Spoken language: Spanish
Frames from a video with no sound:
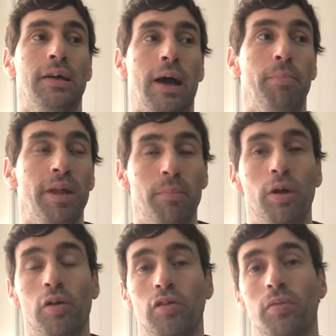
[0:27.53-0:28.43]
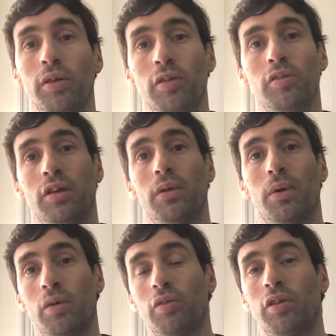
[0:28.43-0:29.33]
ampliar mis conocimientos en
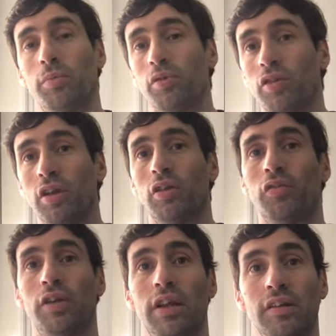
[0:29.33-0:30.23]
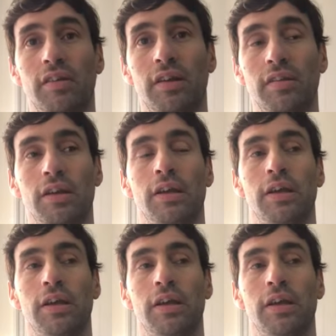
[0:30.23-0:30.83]
evaluación de proyectos, finanzas,